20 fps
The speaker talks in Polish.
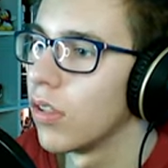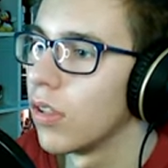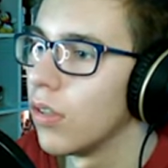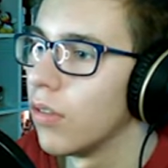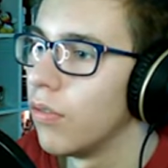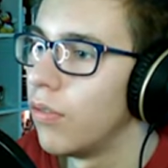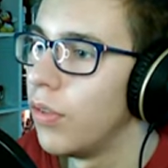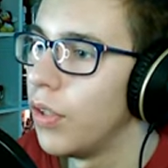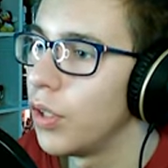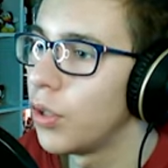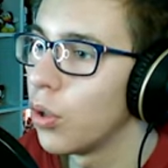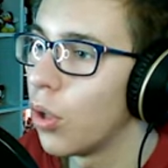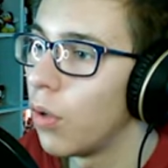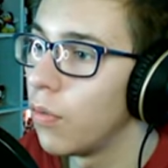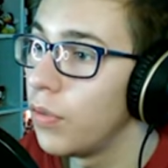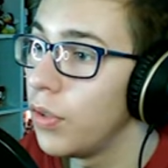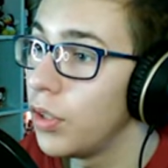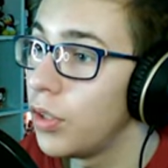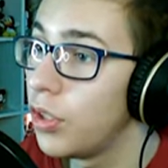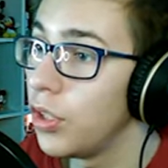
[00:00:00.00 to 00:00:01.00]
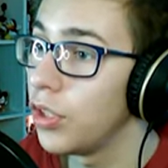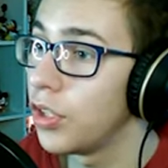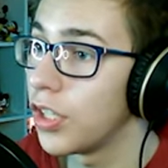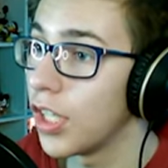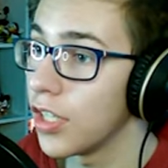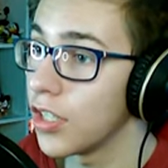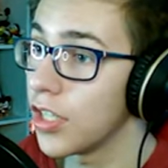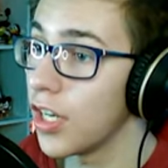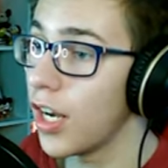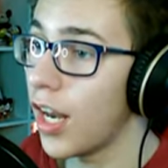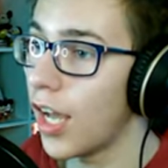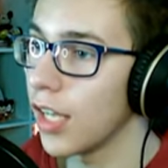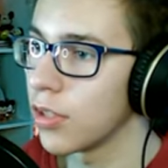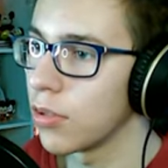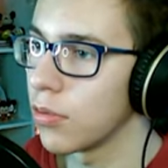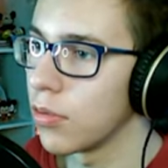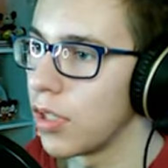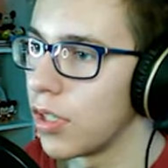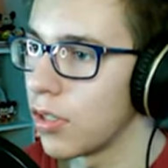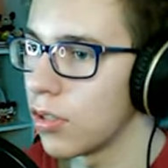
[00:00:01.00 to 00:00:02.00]
Wy to widzicie,
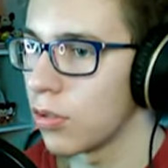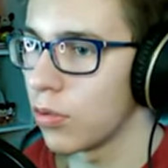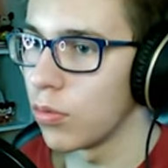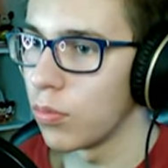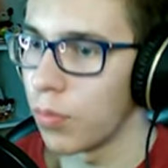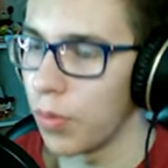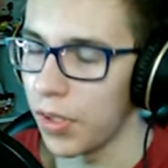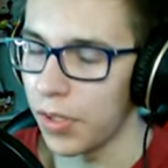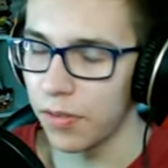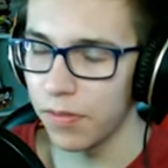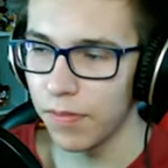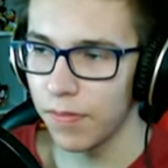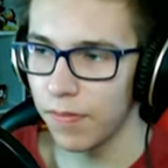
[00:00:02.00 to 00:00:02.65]
żelazo jest super.